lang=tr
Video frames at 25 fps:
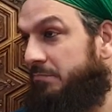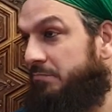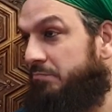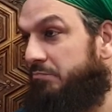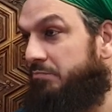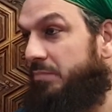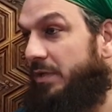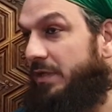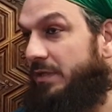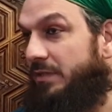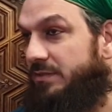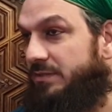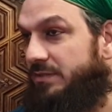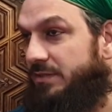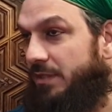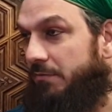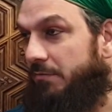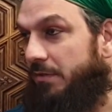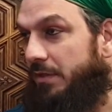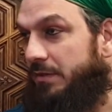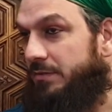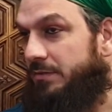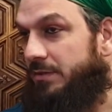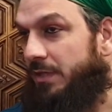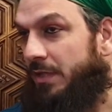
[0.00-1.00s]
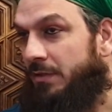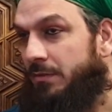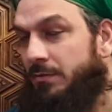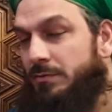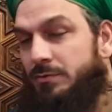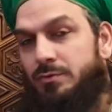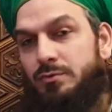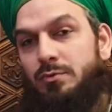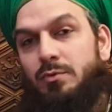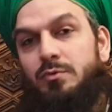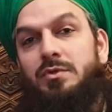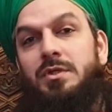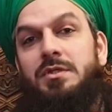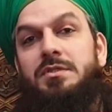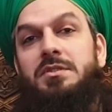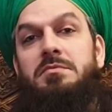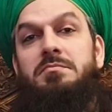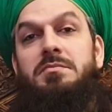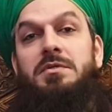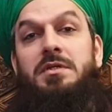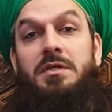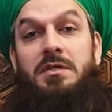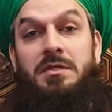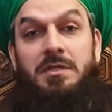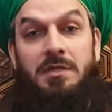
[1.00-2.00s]
Beni sevenler,
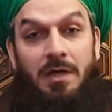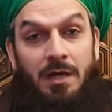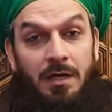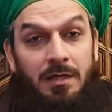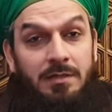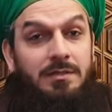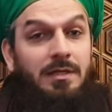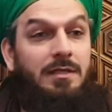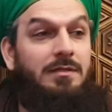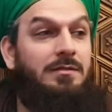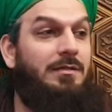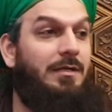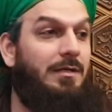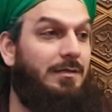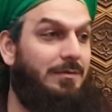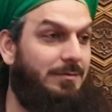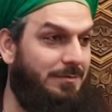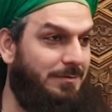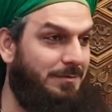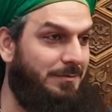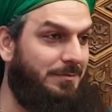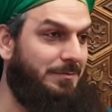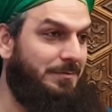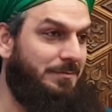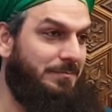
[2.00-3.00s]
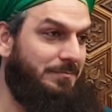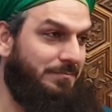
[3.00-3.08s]
sünnetimi ihya edenlerdir.